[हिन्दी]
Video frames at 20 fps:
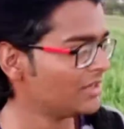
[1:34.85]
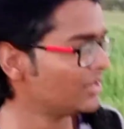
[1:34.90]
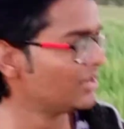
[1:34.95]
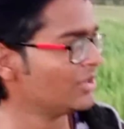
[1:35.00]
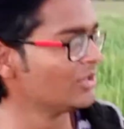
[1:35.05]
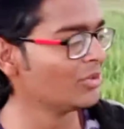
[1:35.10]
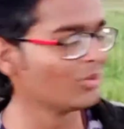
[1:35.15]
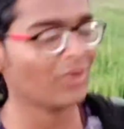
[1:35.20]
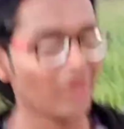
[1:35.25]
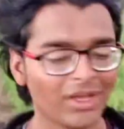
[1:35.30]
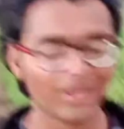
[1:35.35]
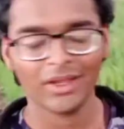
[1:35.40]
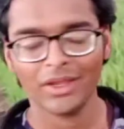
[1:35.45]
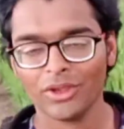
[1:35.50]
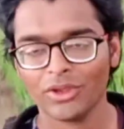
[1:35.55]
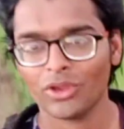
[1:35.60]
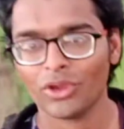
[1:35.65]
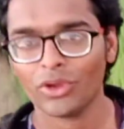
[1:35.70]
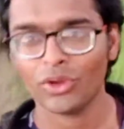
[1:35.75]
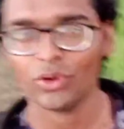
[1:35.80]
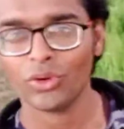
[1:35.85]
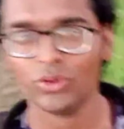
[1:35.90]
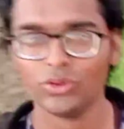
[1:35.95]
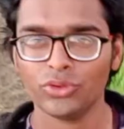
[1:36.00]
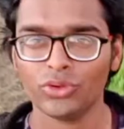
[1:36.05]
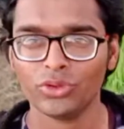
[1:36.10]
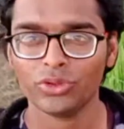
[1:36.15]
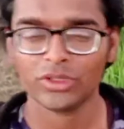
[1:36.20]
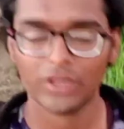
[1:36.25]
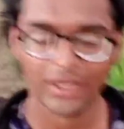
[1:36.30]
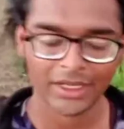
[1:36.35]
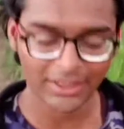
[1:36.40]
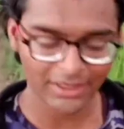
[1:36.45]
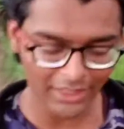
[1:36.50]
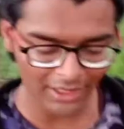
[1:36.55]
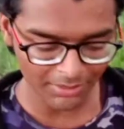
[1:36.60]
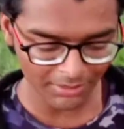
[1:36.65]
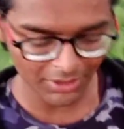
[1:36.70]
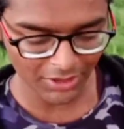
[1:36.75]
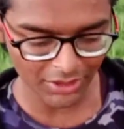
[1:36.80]
खेतों का क्योंकि रोज़ रोज़ खेत
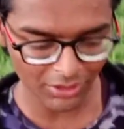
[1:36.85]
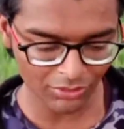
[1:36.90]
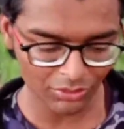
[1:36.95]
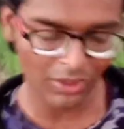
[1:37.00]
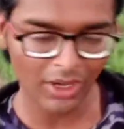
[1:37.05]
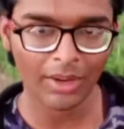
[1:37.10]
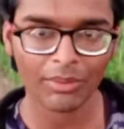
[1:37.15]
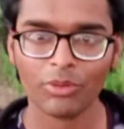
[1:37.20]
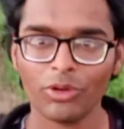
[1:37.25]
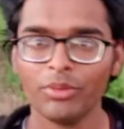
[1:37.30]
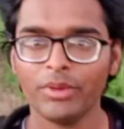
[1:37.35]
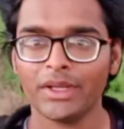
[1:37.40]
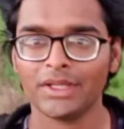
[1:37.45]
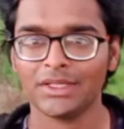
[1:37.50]
का भी दिखाऊं तो आपको भी